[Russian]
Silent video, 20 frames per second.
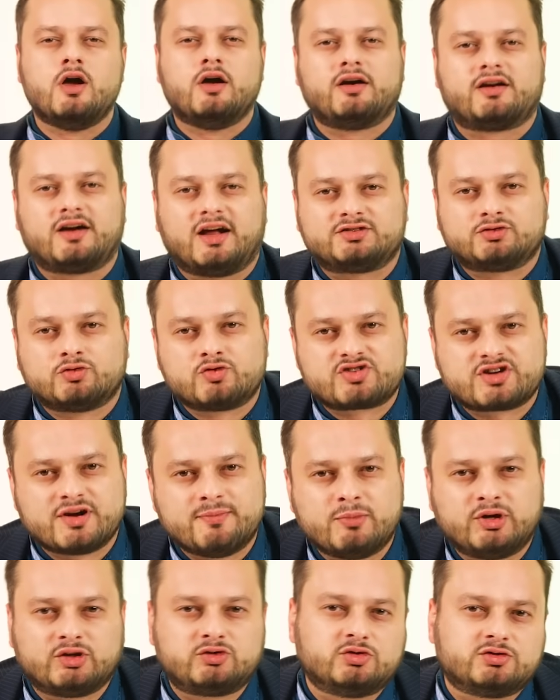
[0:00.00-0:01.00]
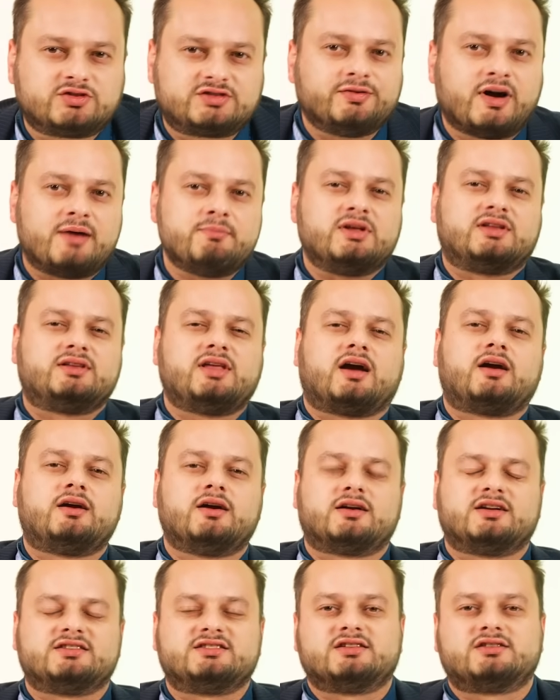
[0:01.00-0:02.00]
Раз уже мы тут с вами так
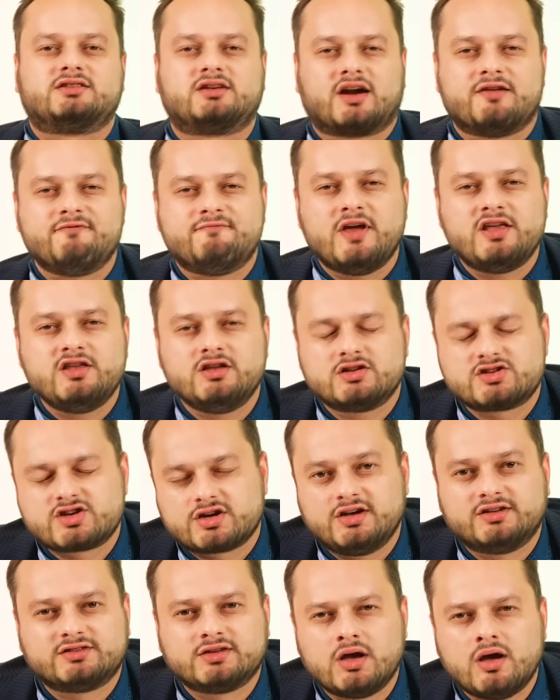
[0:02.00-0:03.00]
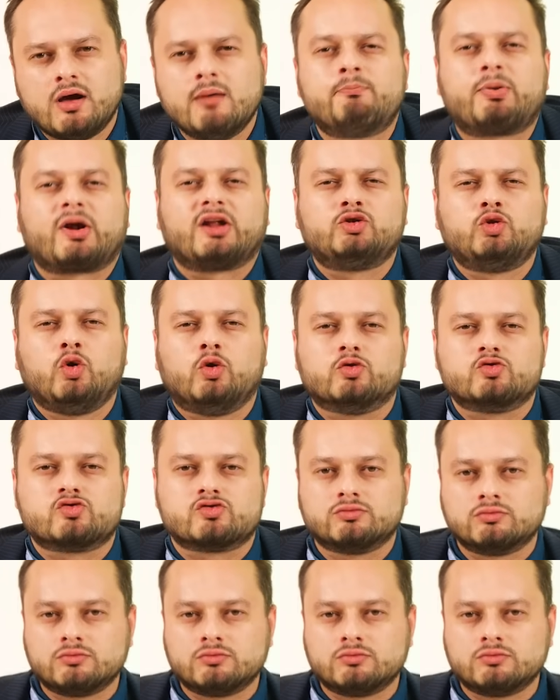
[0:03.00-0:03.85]
разоткровенничались, Продолжу.